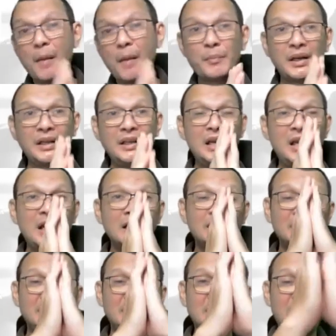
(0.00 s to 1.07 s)
melihat
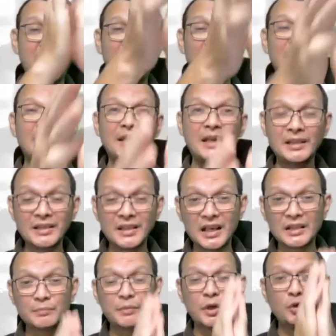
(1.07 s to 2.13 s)
jalan yang
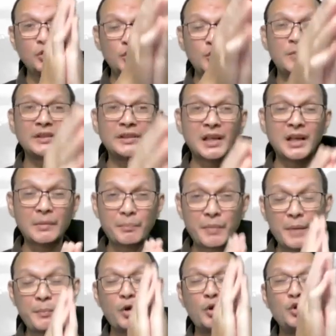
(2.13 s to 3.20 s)
jelas menuju masa
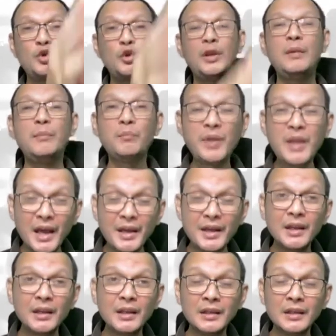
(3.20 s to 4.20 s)
depan, menuju impian,